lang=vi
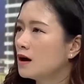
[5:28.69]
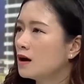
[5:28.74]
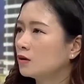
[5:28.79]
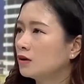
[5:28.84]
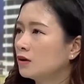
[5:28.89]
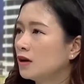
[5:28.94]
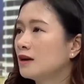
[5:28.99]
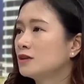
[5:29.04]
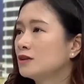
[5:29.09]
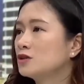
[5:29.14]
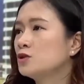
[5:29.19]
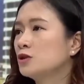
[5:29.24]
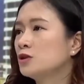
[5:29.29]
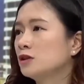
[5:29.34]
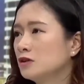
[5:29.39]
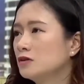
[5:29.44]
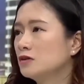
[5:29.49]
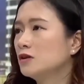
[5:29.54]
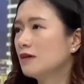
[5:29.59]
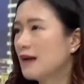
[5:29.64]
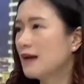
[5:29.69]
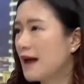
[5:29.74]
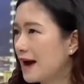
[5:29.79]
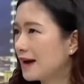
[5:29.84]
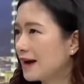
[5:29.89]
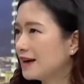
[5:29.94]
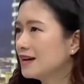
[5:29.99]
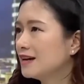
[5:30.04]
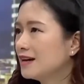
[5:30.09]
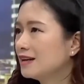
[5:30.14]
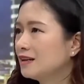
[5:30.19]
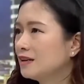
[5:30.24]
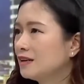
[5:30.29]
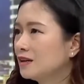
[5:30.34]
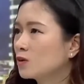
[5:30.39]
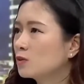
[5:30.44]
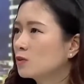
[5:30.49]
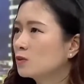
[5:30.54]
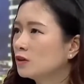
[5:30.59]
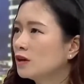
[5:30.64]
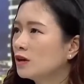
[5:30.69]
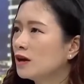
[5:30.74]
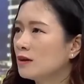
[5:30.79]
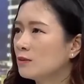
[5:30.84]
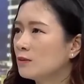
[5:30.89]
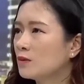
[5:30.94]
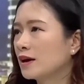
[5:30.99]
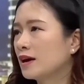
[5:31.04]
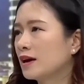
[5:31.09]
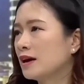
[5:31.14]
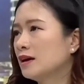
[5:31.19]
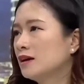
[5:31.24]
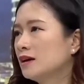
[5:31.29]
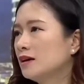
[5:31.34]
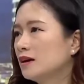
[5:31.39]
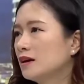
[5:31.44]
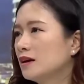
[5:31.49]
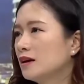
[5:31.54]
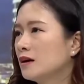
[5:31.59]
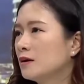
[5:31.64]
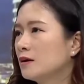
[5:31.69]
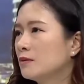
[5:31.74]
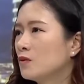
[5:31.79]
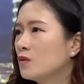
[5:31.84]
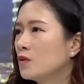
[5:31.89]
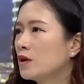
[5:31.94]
à, có thể là chuyển nhượng lại thì nó cũng có thể là một cái à,